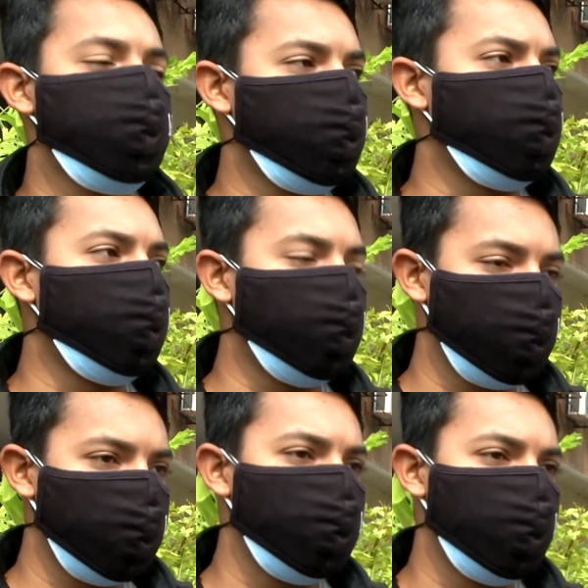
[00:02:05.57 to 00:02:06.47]
তার নাকি
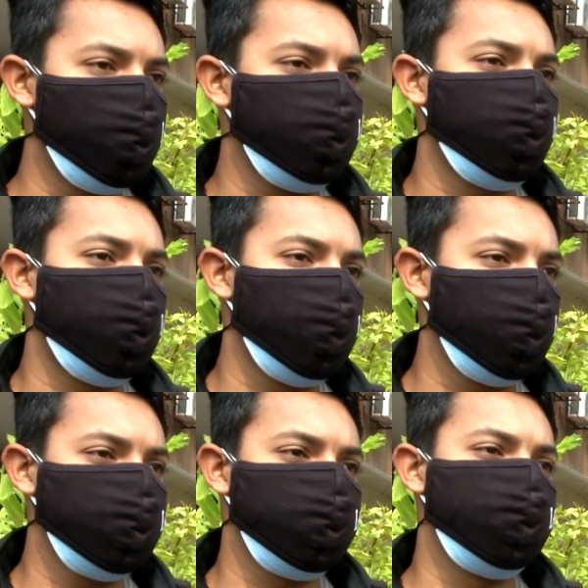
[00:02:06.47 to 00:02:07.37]
ইয়াগুলো ছড়িয়ে
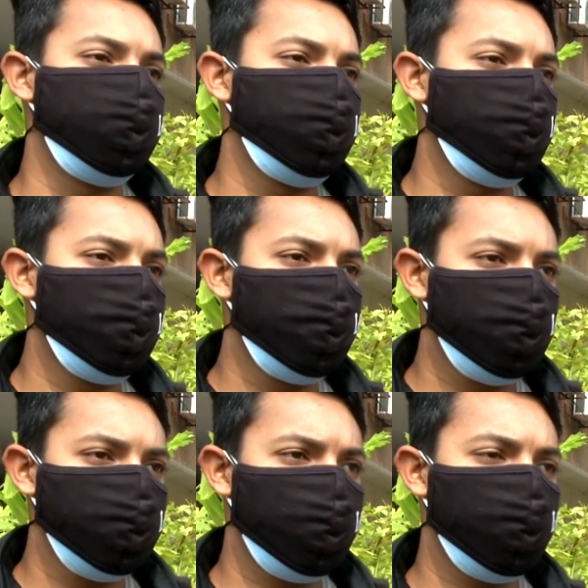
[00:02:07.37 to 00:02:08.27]
গেছে
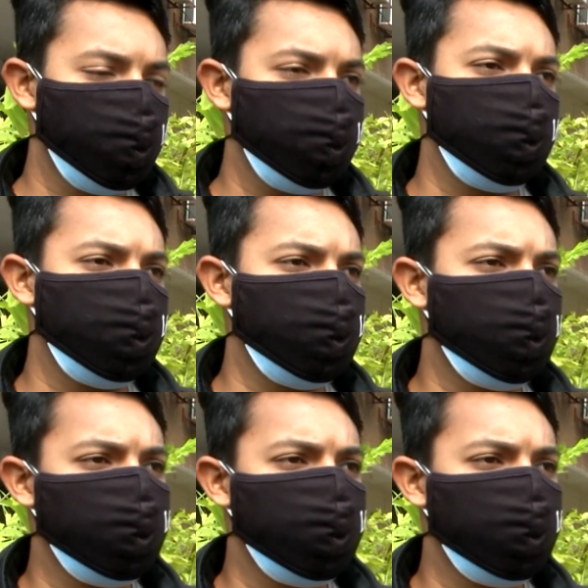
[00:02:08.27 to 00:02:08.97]
পরবর্তীতে